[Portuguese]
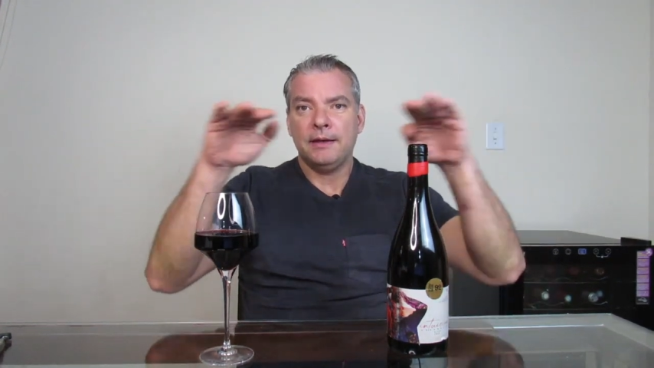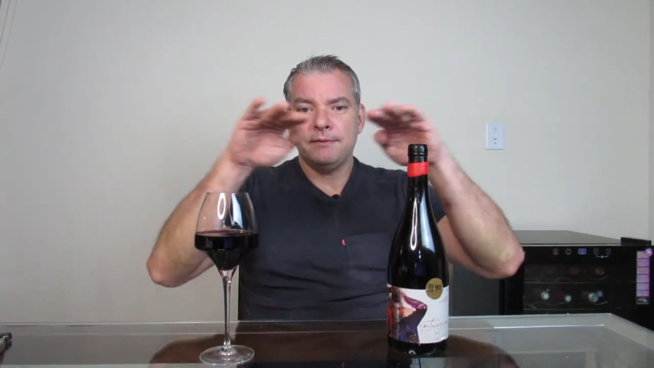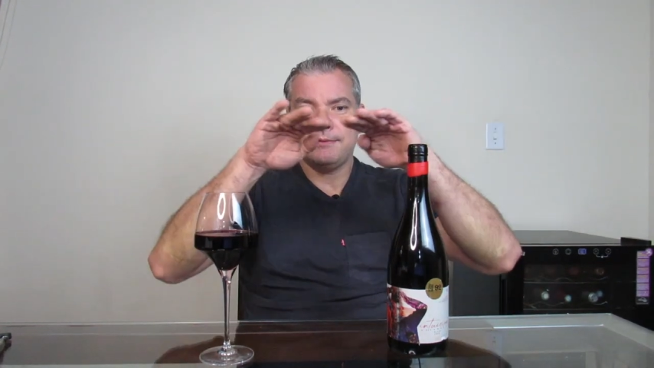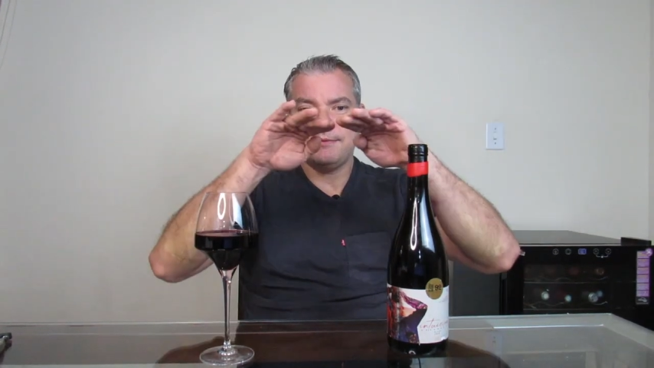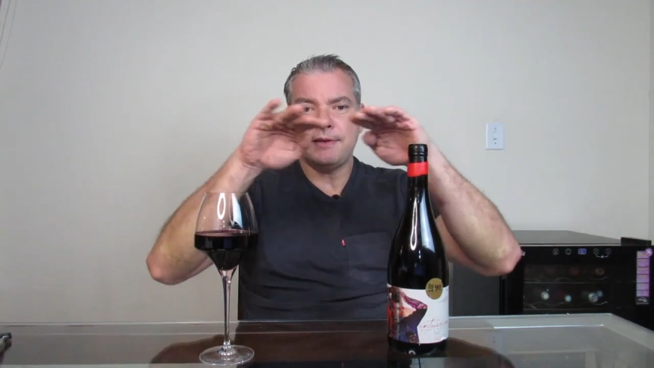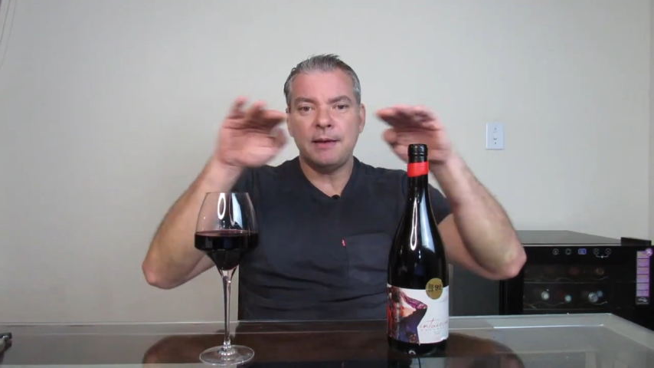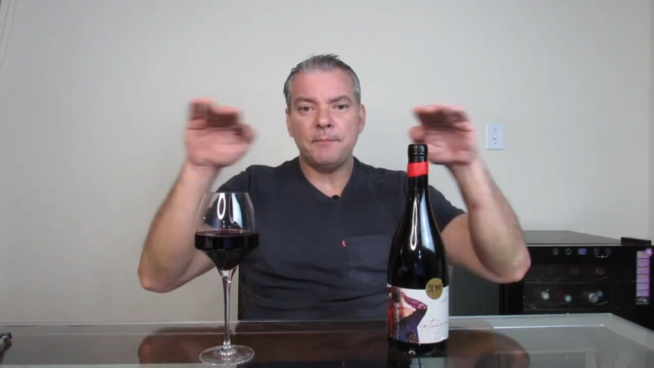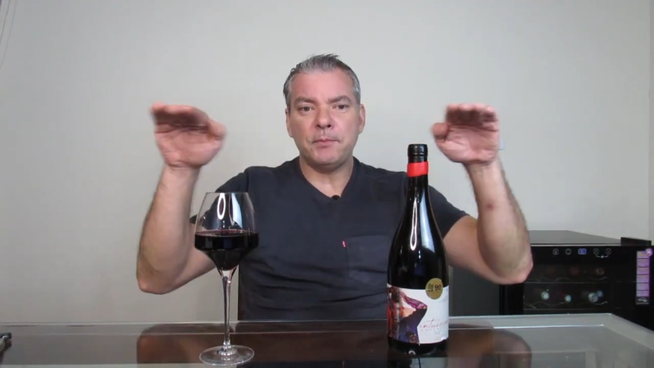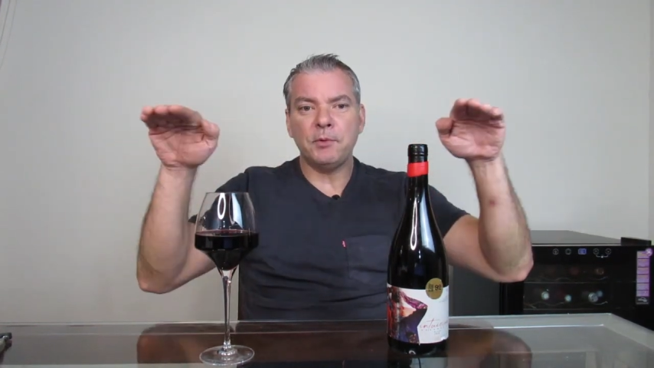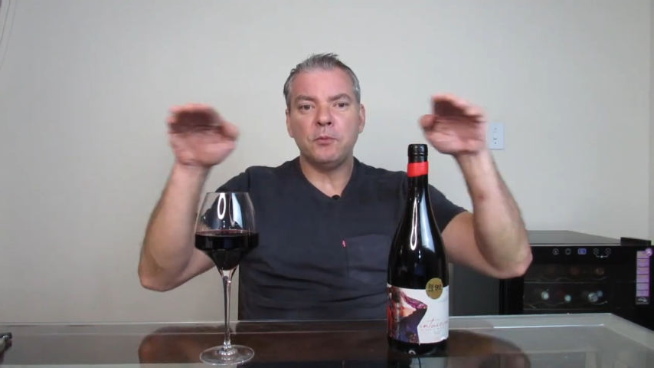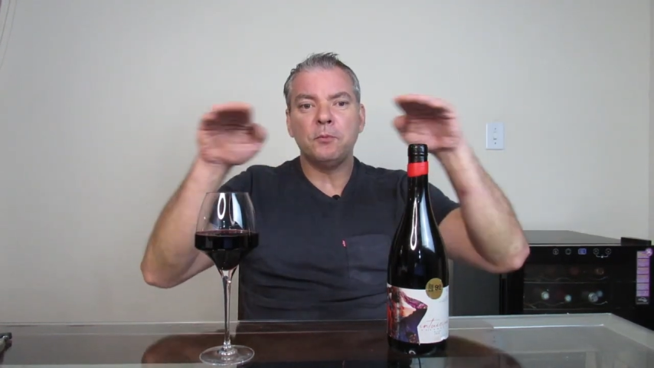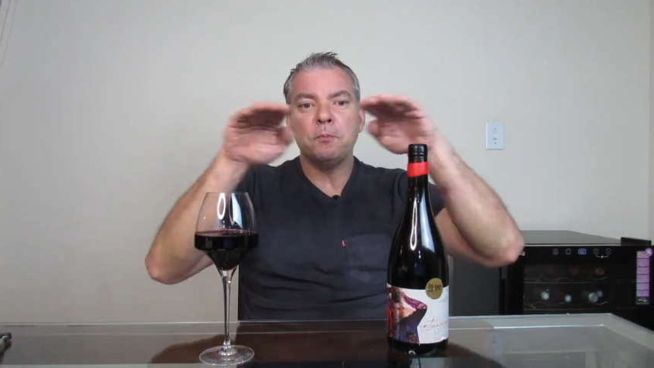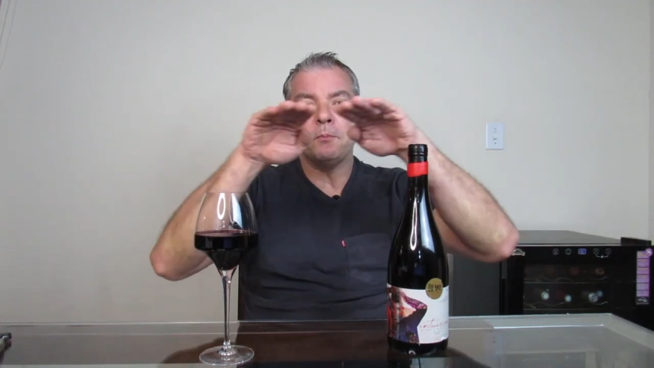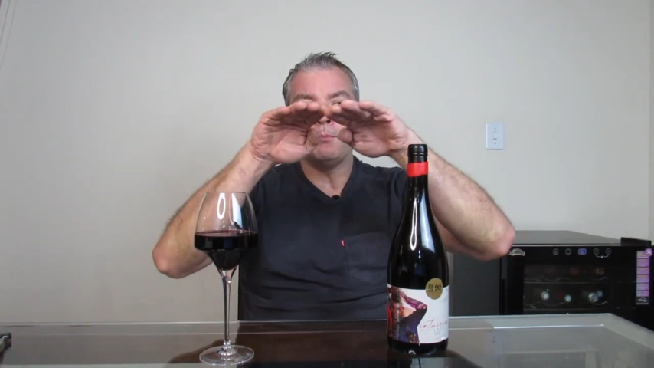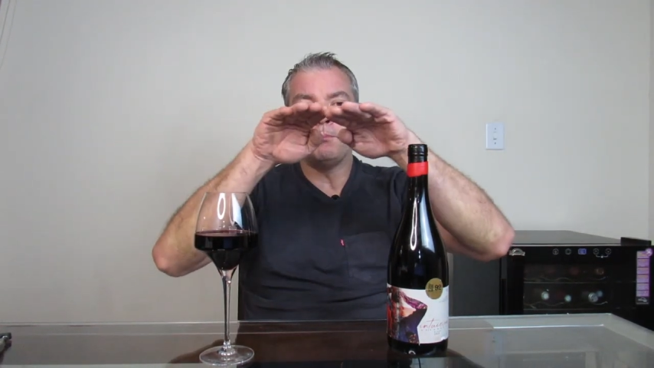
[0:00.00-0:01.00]
sempre
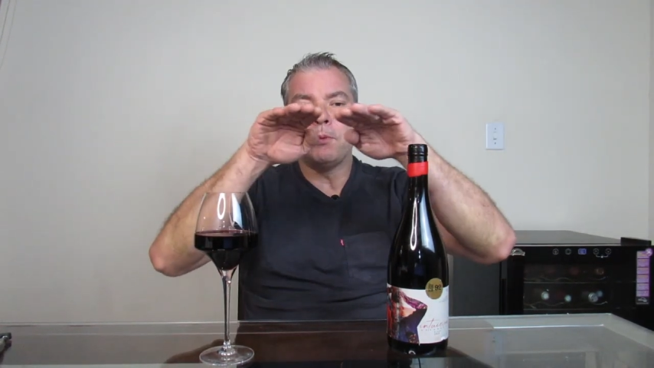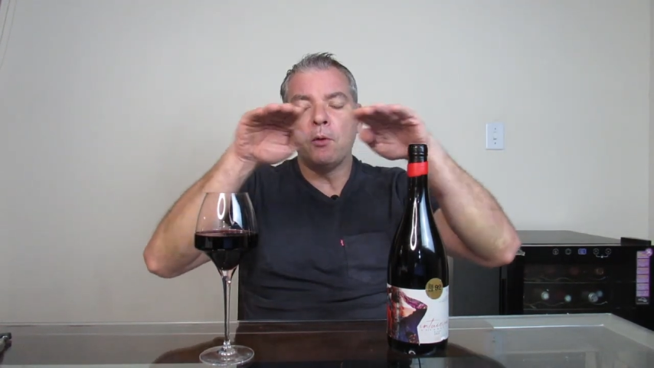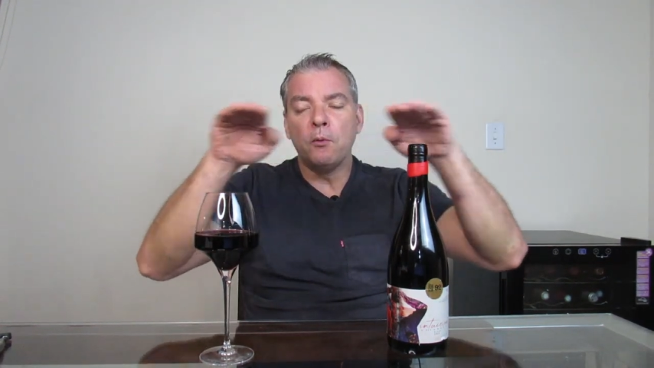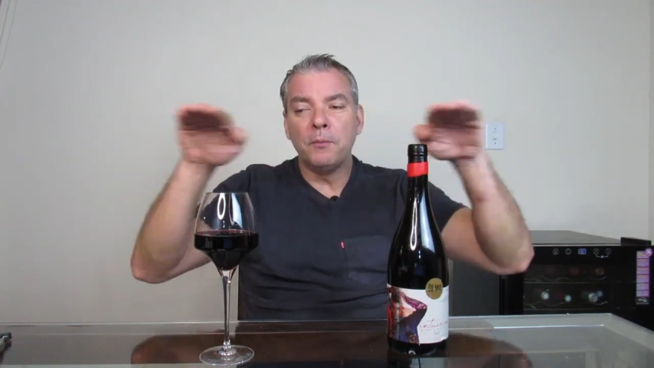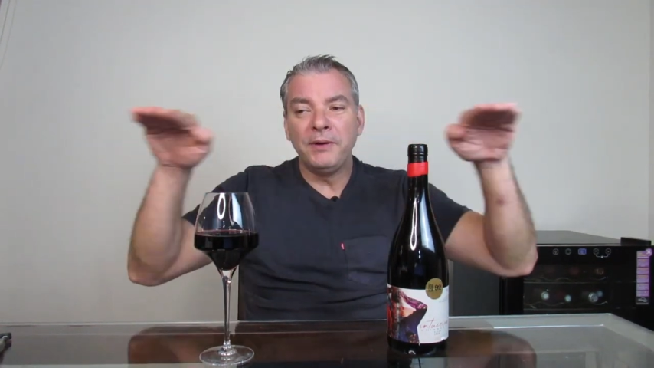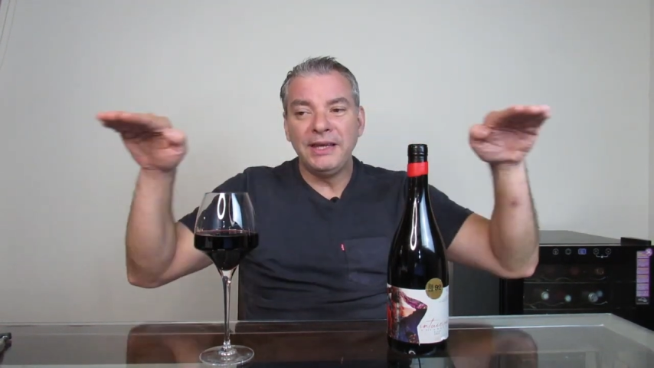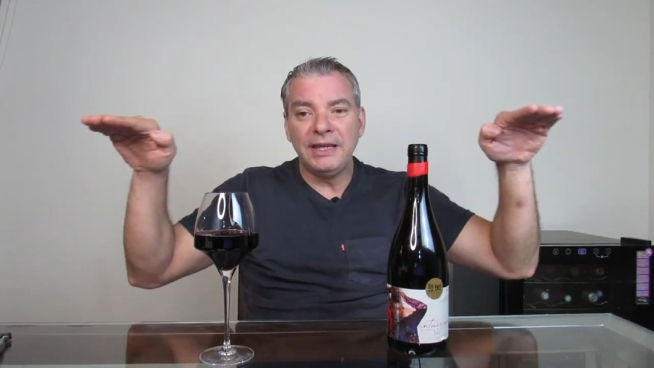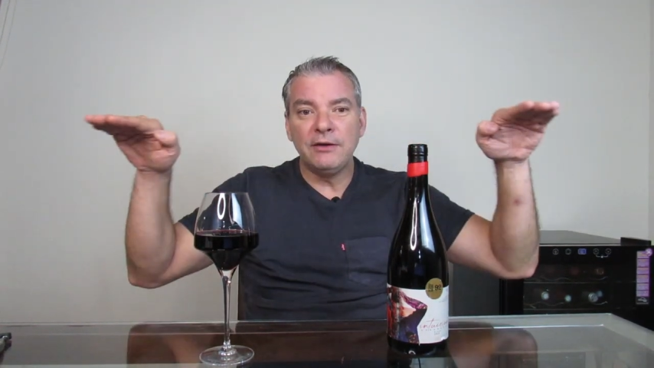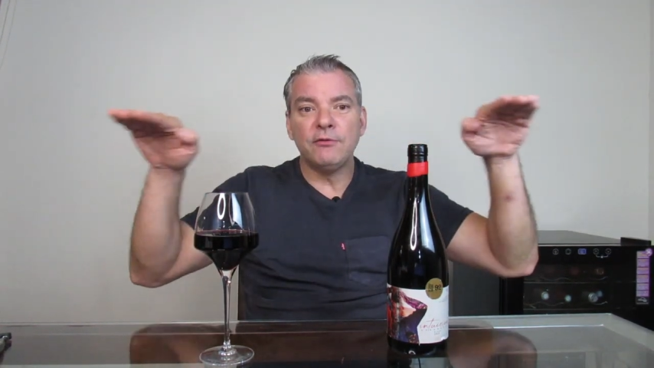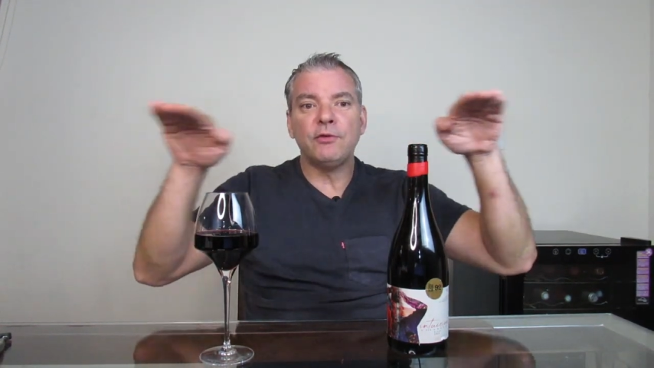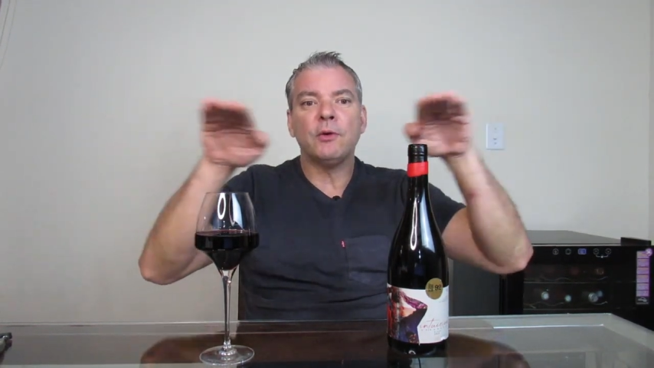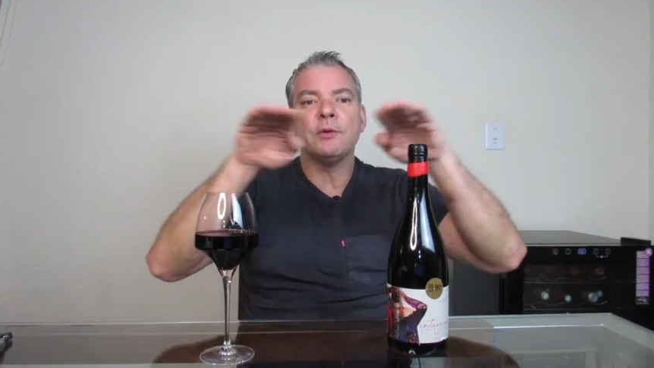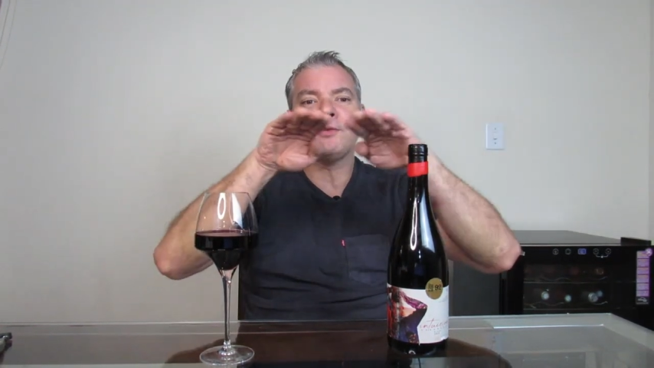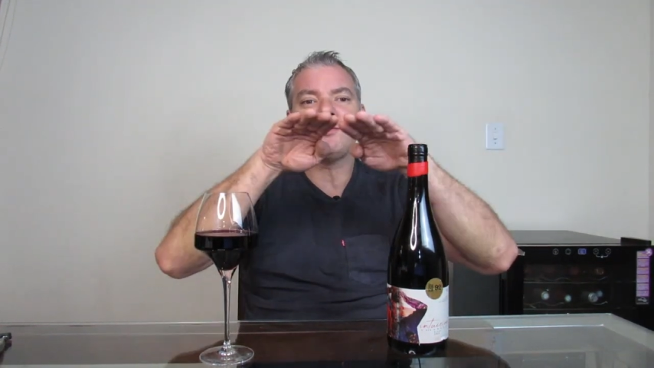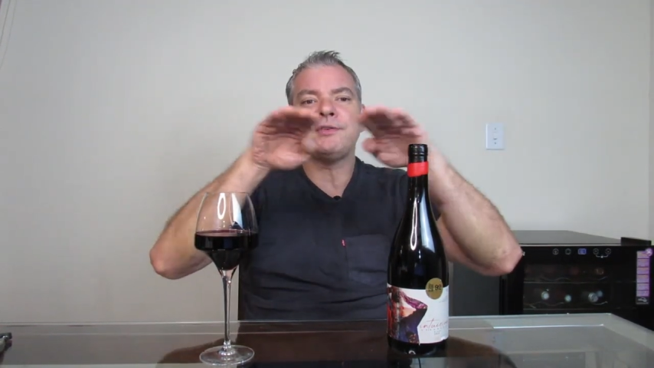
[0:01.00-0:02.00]
um bom
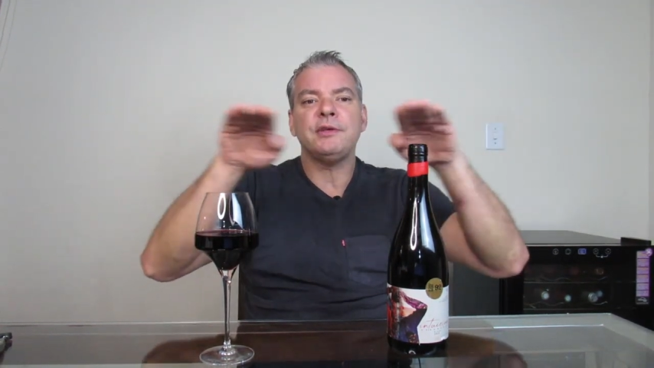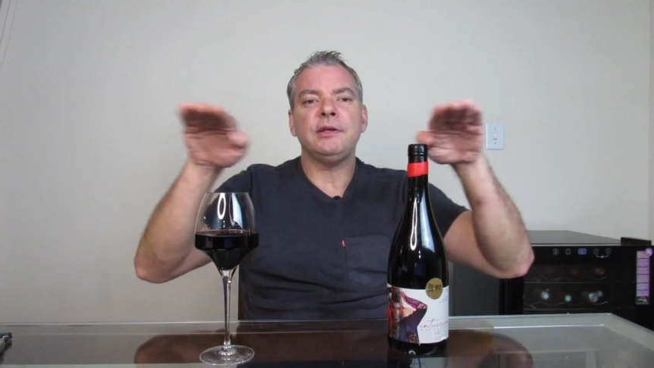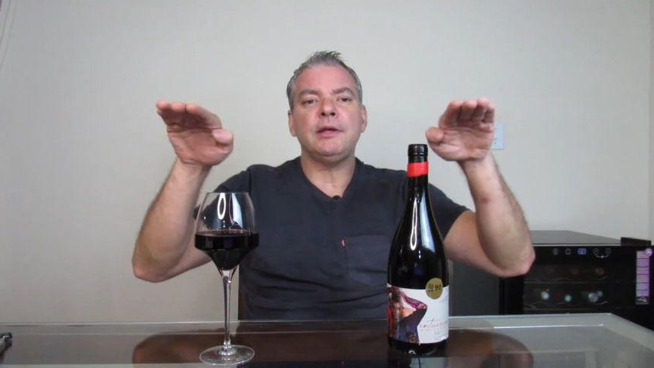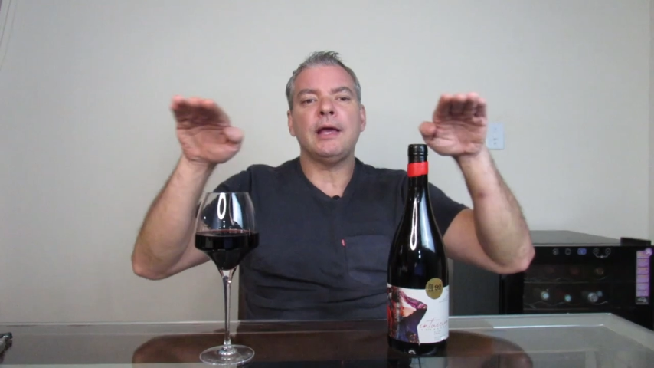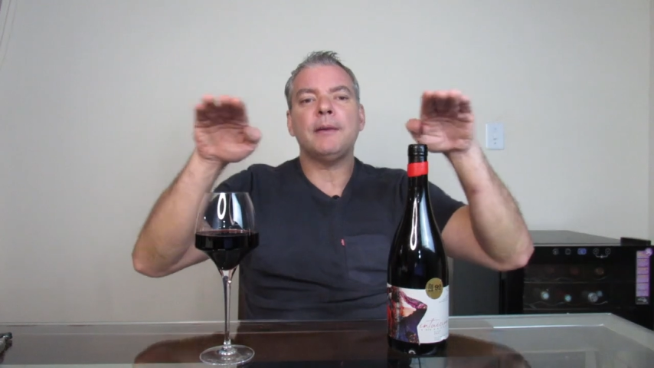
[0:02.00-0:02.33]
nível assim,